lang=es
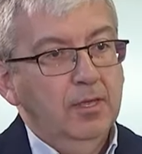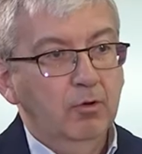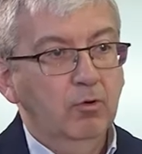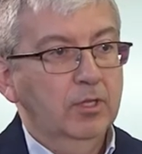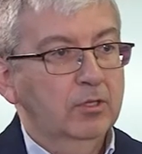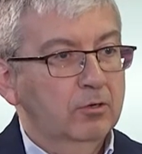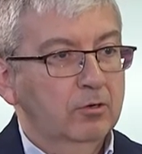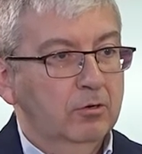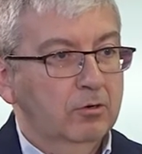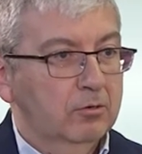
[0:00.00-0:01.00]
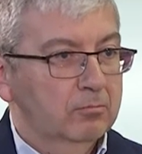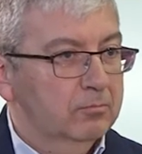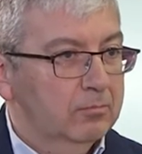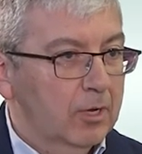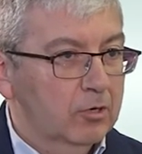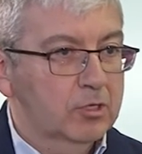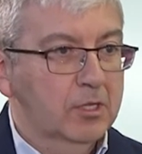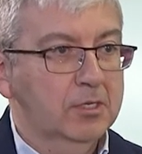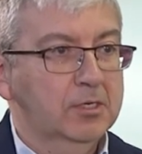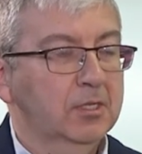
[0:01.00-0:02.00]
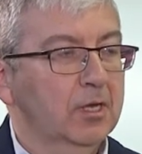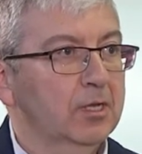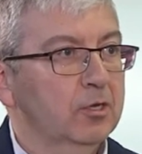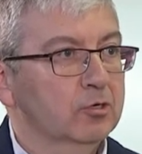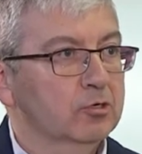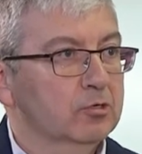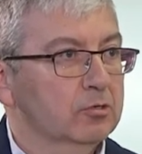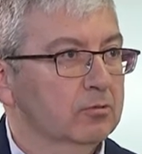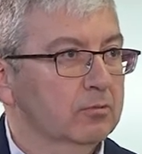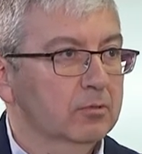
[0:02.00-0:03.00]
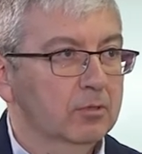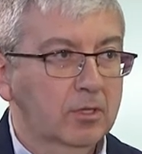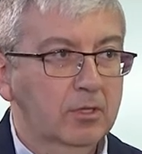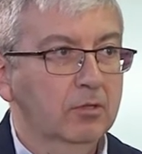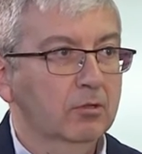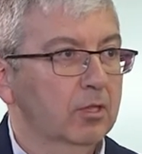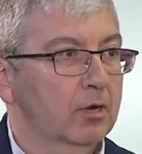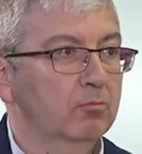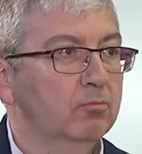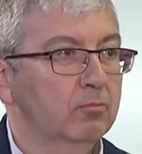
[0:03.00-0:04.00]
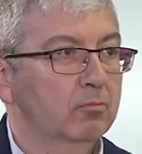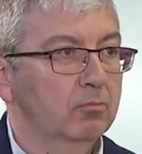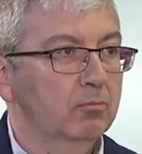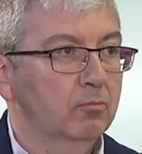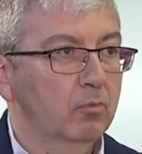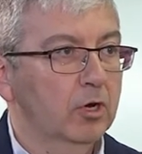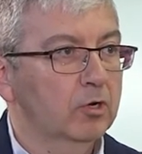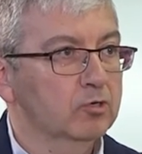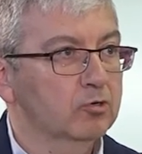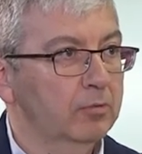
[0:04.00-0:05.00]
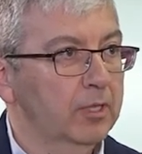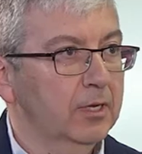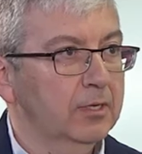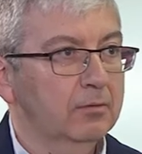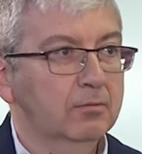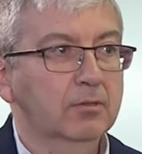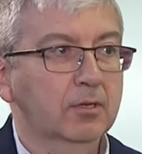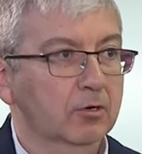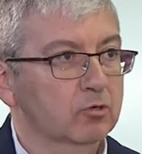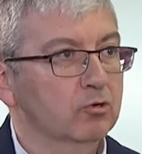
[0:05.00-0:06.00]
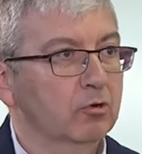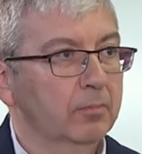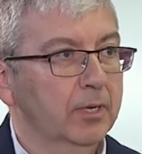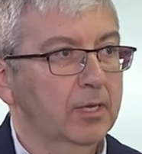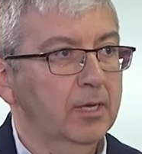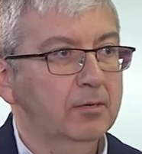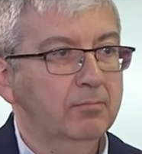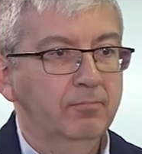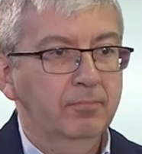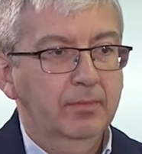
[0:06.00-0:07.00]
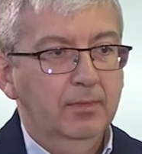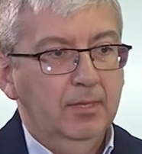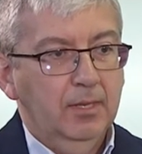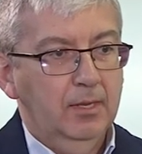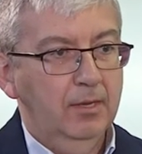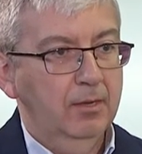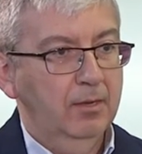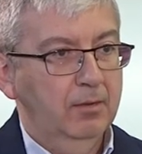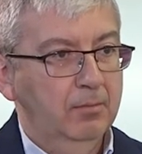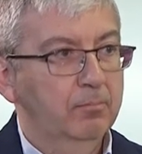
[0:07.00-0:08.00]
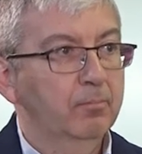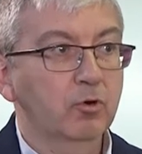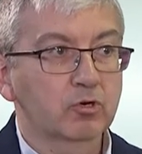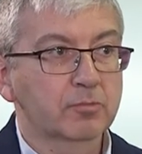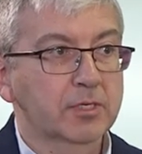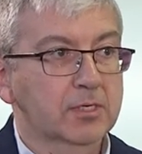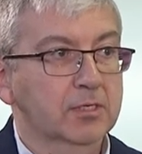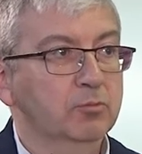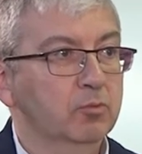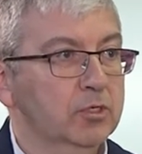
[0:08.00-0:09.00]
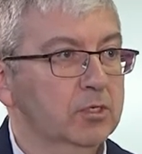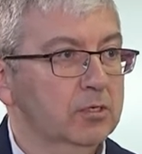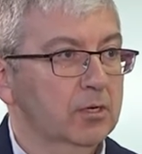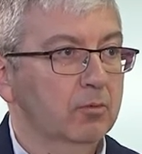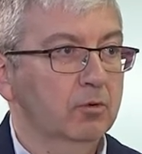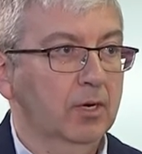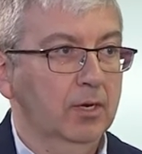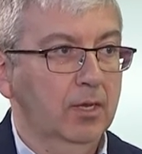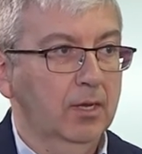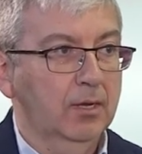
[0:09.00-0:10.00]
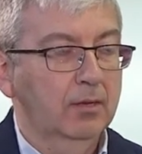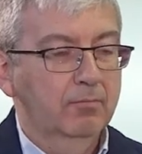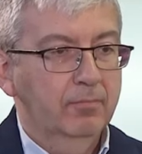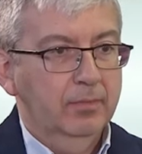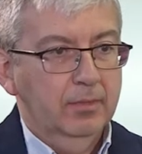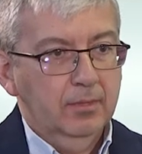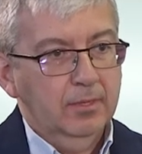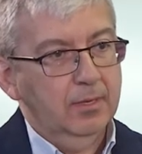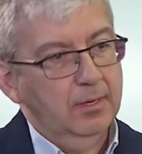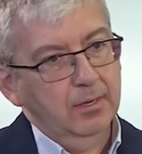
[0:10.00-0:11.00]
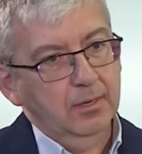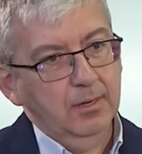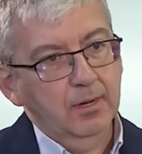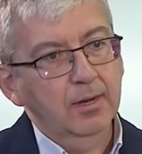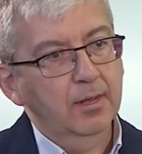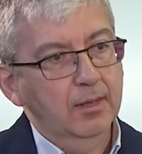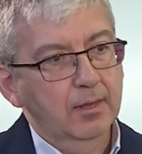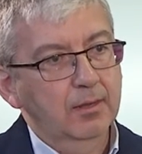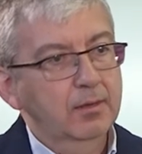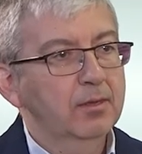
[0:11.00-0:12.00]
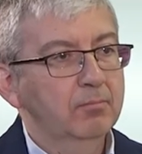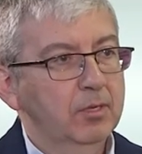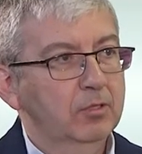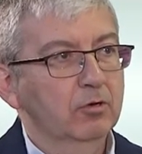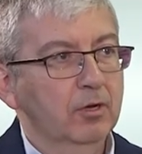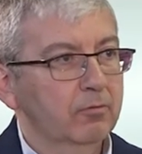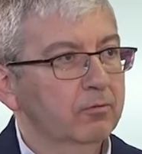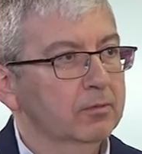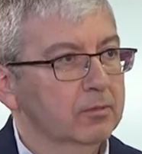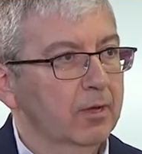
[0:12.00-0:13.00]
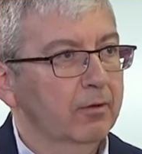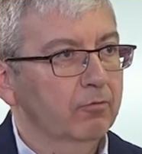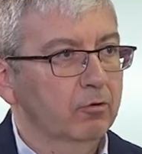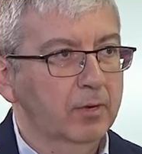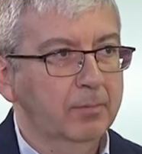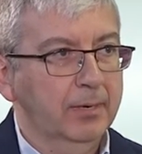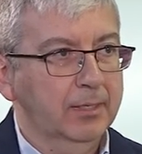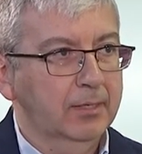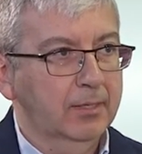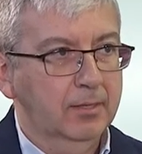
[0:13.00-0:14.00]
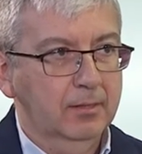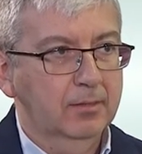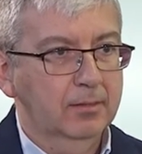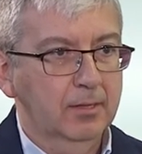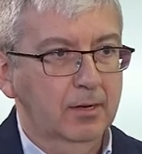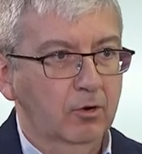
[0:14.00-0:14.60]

Y cuando a los 17 años decidió dar un vuelco en su vida, cerró su compañía y pocos meses después la monarquía eh, le invitó a, formar parte del